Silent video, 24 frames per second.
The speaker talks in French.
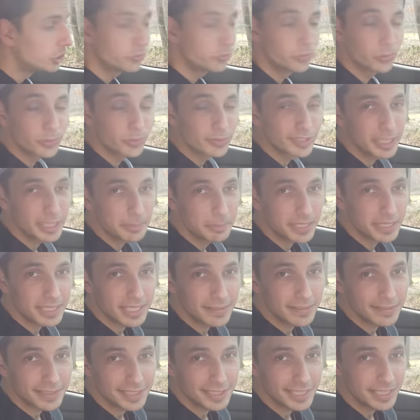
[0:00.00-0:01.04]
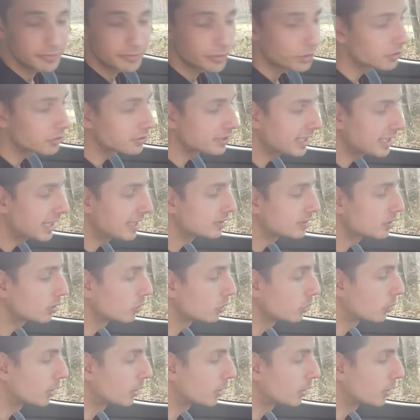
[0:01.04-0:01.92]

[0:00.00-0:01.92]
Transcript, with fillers: Je ne vous conseille pas de traverser la France à cet